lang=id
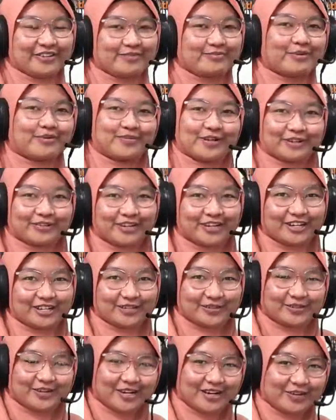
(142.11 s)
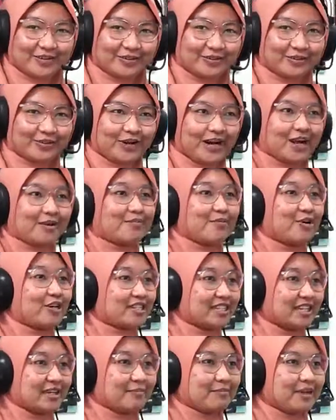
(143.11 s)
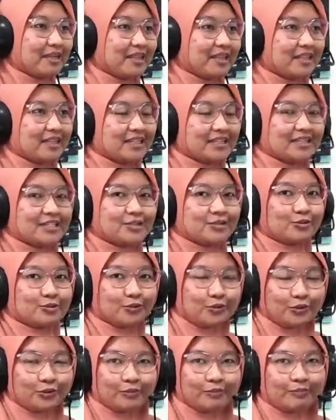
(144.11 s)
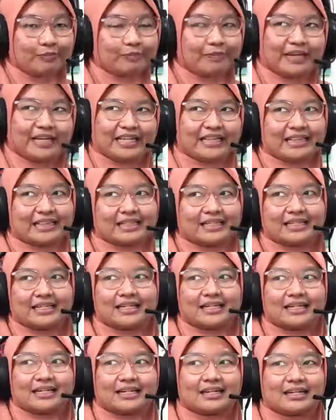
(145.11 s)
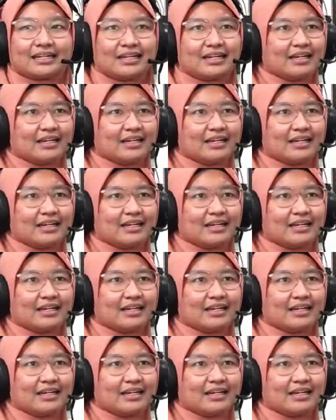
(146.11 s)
sebelumnya tuh ada juga untuk unboxing printer stroke printer